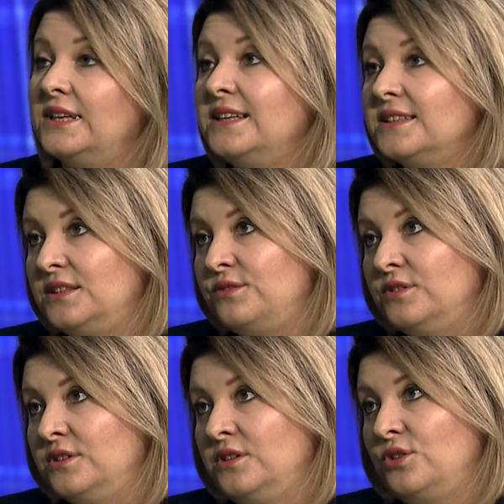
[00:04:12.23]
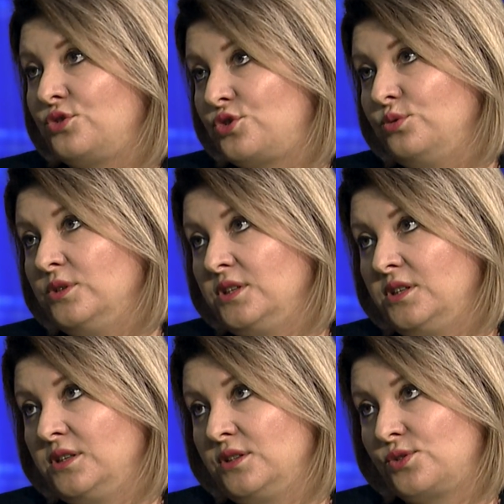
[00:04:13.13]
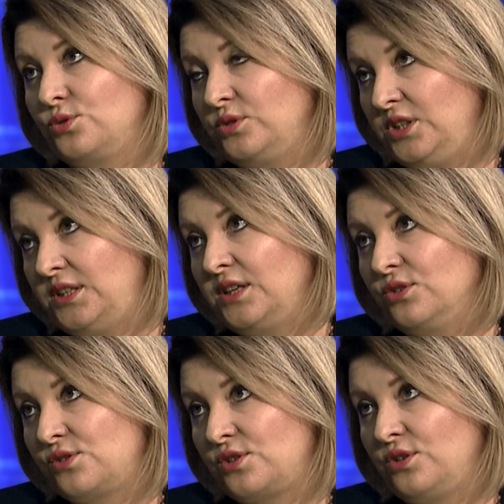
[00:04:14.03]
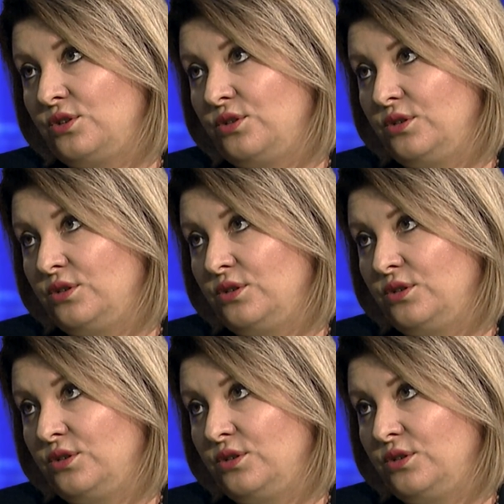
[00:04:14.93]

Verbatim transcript: negatywny odczuły e, skutki tego, co